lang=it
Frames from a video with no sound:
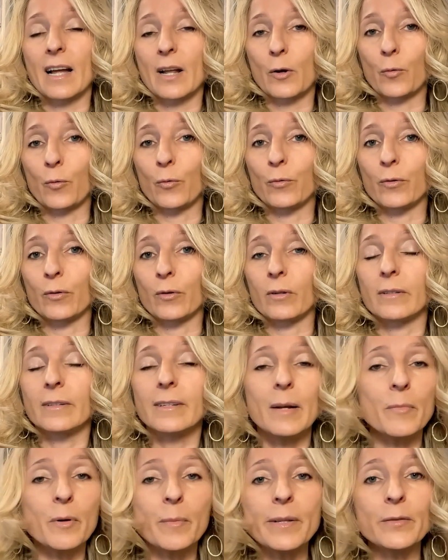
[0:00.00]
a nudo.
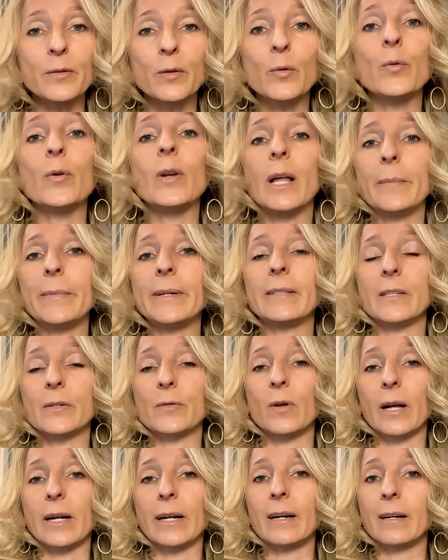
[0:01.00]
Nel momento in cui la metti
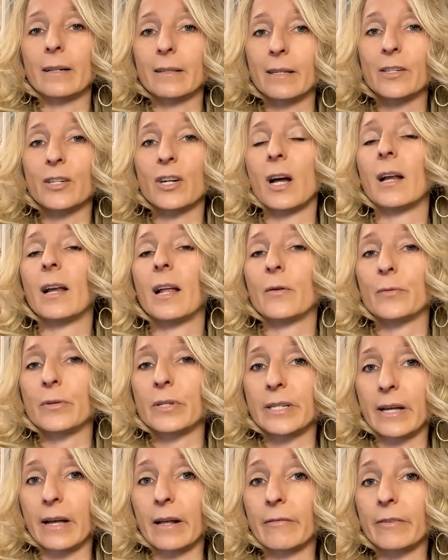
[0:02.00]
sulla carta già la
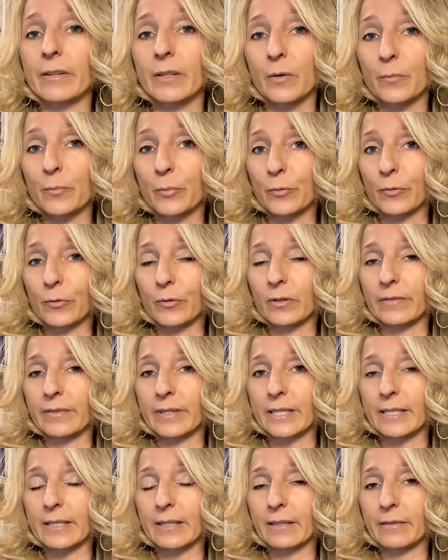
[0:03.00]
osservi da un punto di
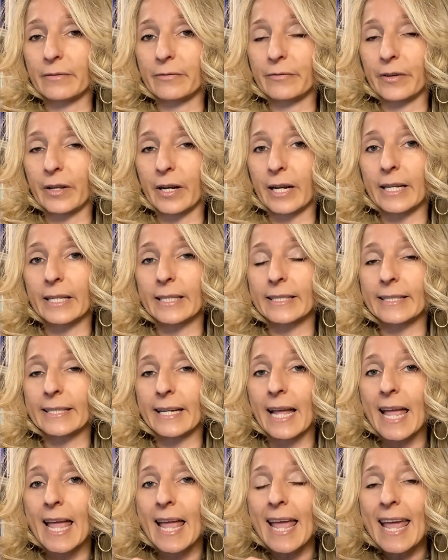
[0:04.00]
vista
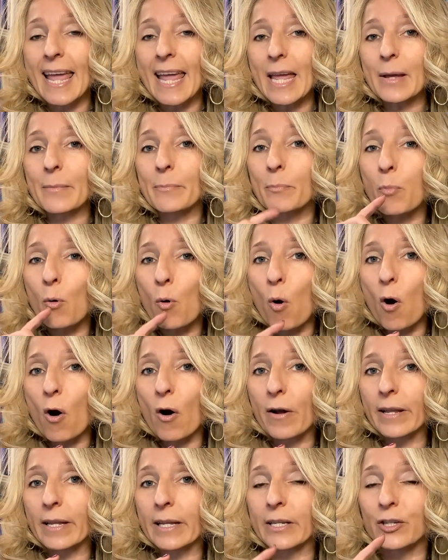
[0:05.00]
differente e
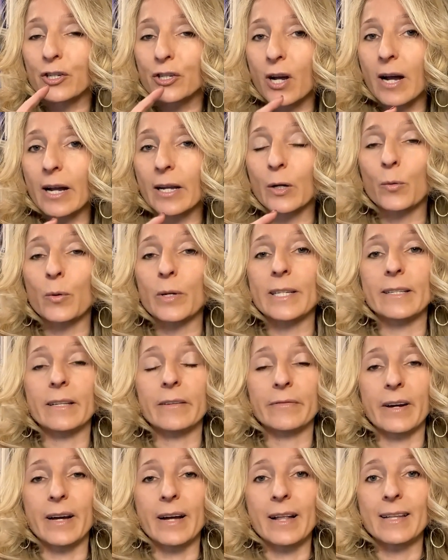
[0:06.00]
puoi già in questa
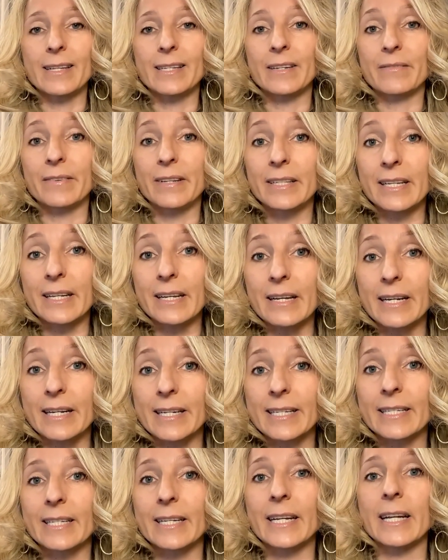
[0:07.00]
fase vedere
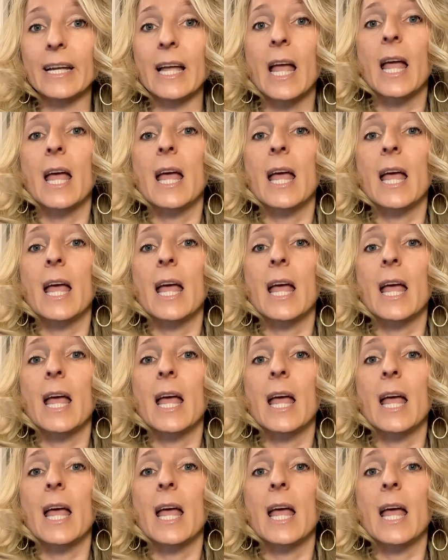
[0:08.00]
se